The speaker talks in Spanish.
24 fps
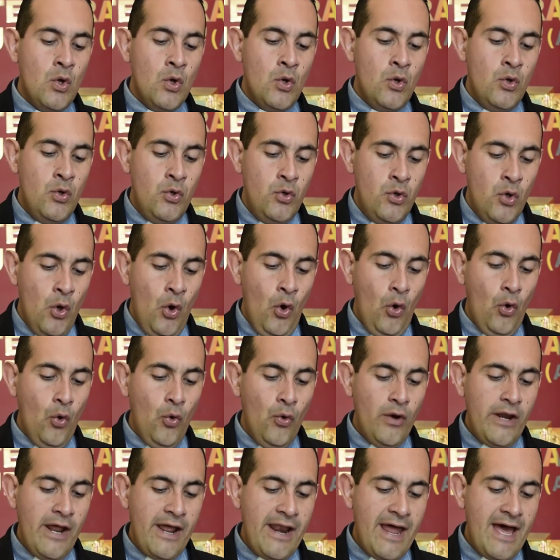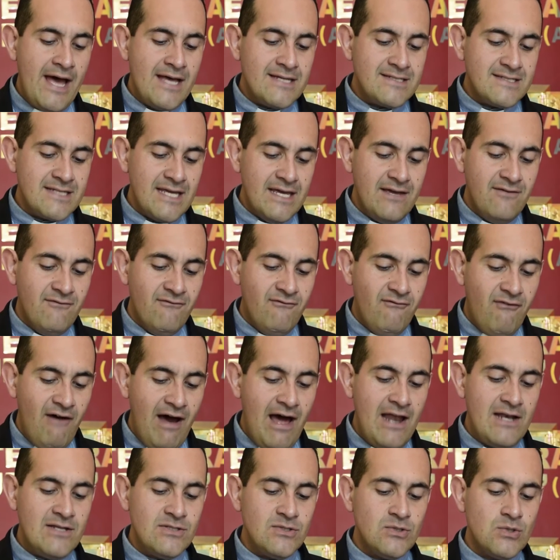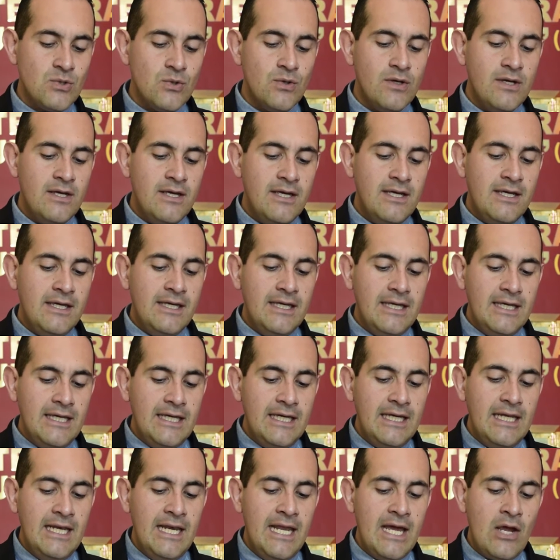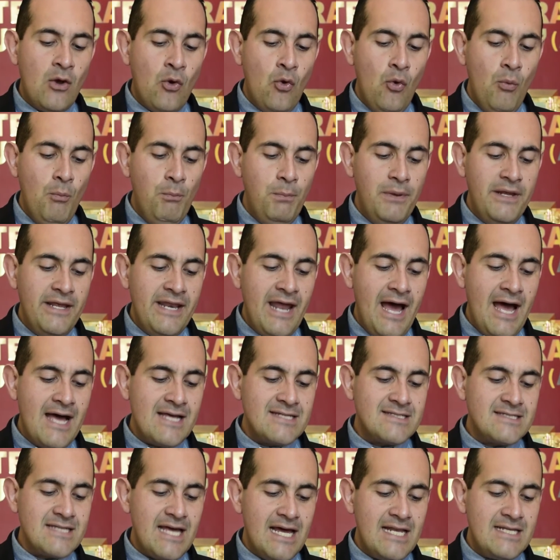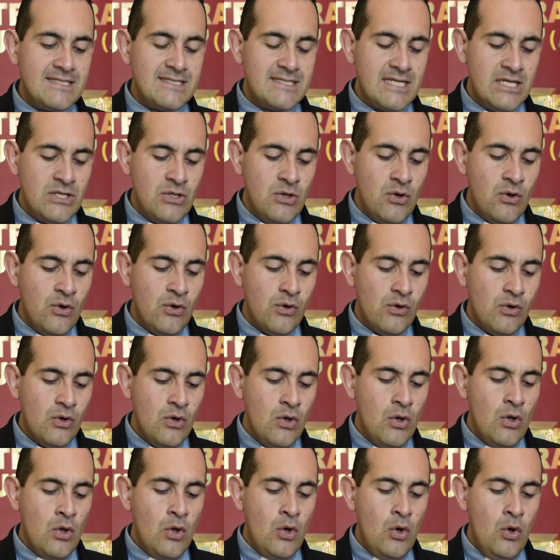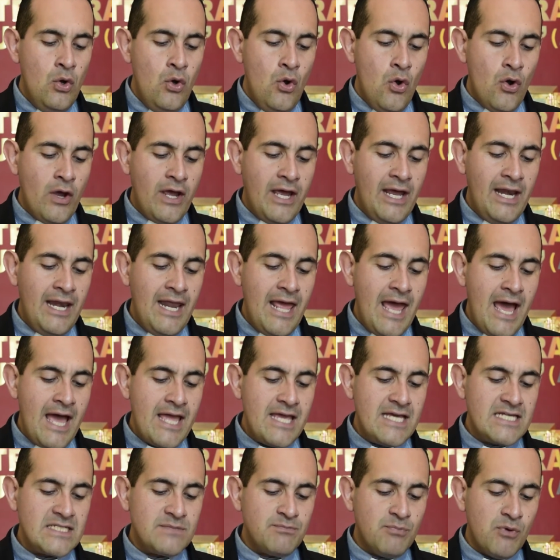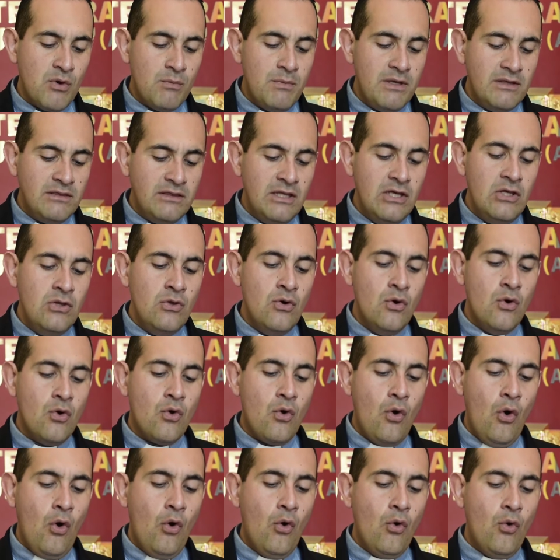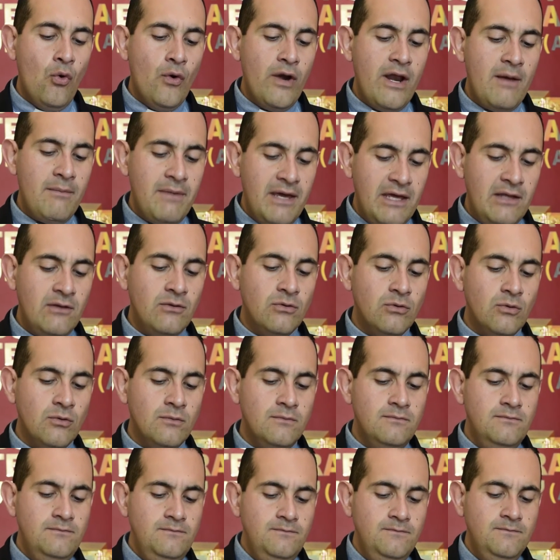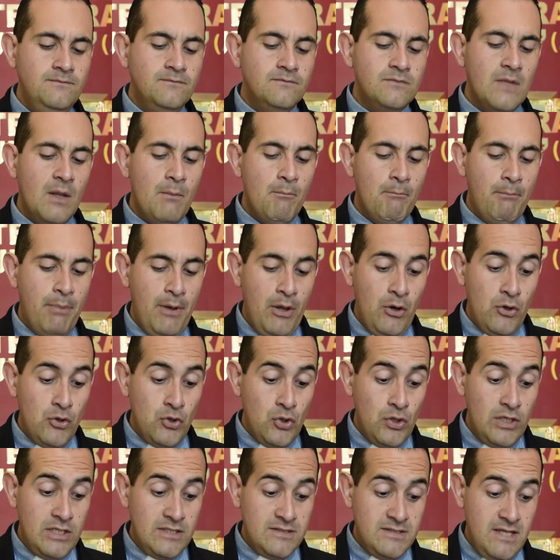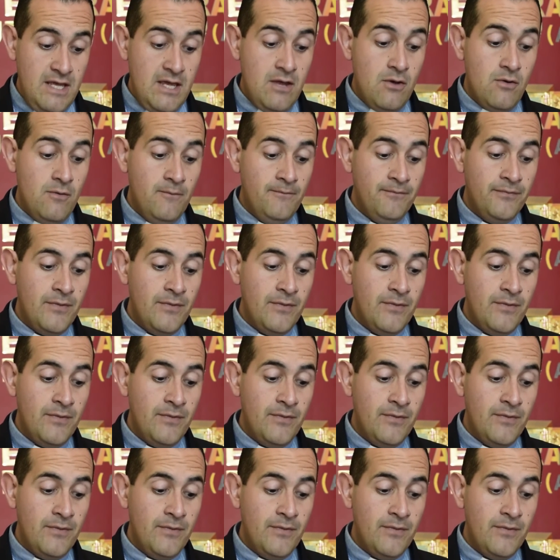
no jurarás en falso y le cumplirás al Señor lo que le hayas prometido con juramento. Pero yo les digo,